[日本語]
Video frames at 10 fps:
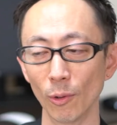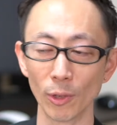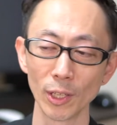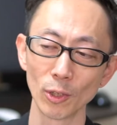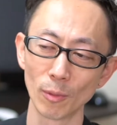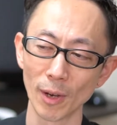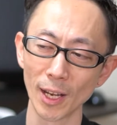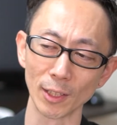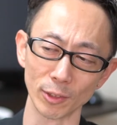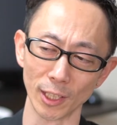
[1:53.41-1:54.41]
俺とお前
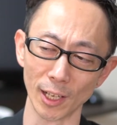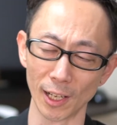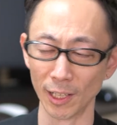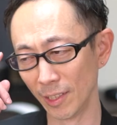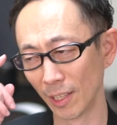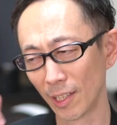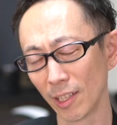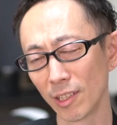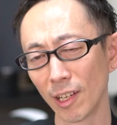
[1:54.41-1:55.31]
らとじゃな出来が